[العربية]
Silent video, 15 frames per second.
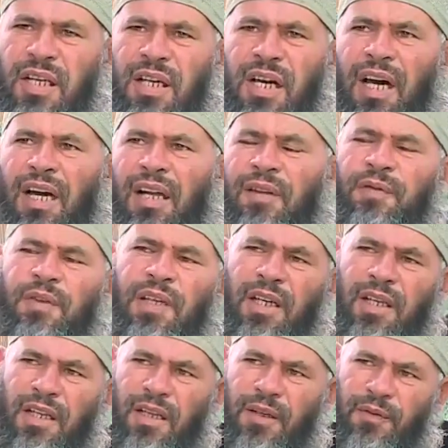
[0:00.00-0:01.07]
على في
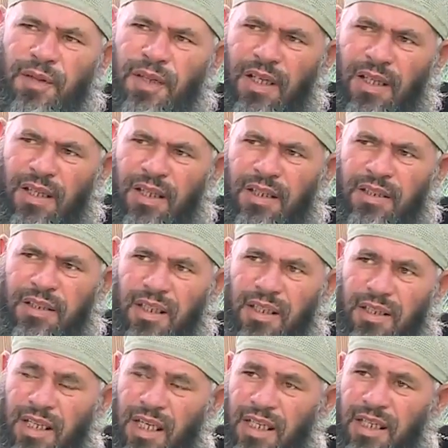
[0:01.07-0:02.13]
هذا في هذا
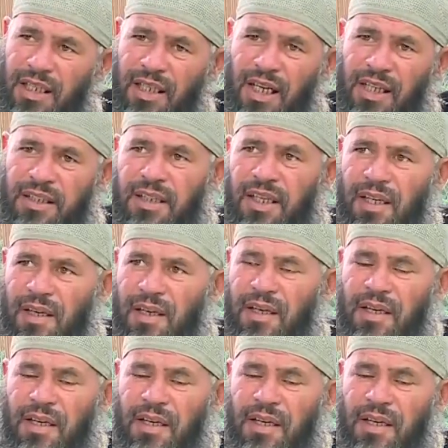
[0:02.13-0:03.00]
الإطار لكن حتى